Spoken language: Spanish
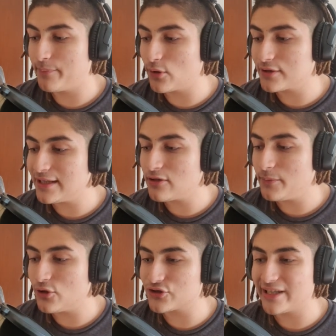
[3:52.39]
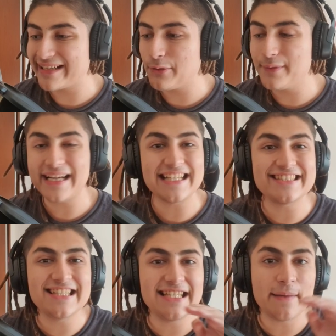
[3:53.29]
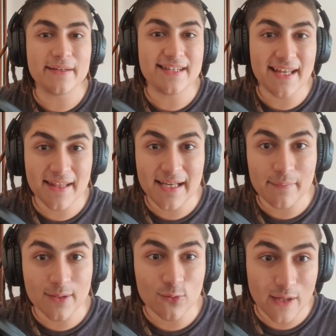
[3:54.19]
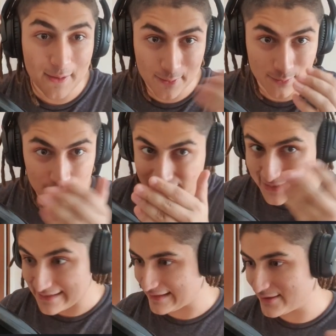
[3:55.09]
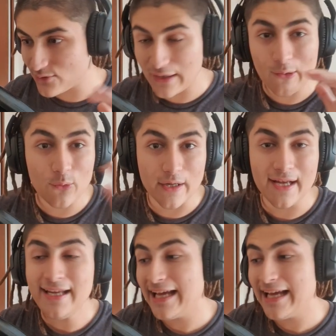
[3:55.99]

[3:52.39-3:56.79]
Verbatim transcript: Por lo tanto, amigos, recuperás casi la mitad de la apertura con una de estas. Es una locura.